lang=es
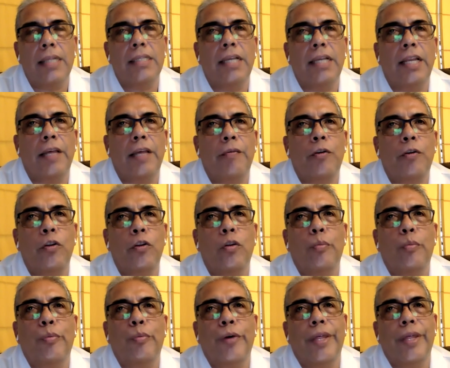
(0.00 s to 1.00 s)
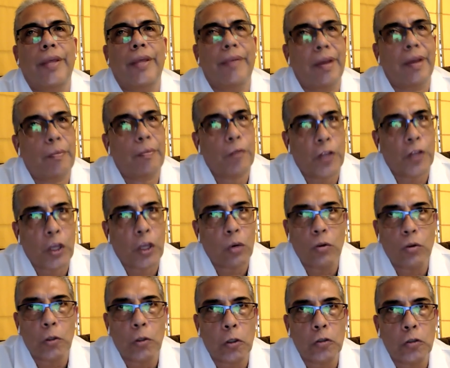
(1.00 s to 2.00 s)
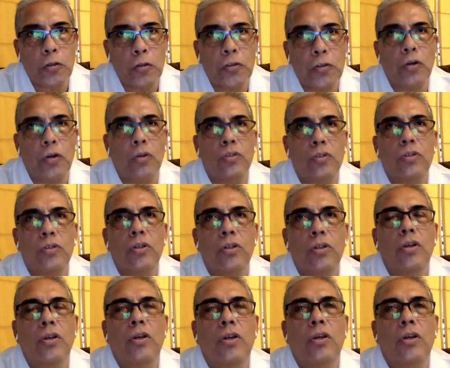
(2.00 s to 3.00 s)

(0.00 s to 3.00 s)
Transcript: que el cerebro no puede ver por ninguno de los dos ojos.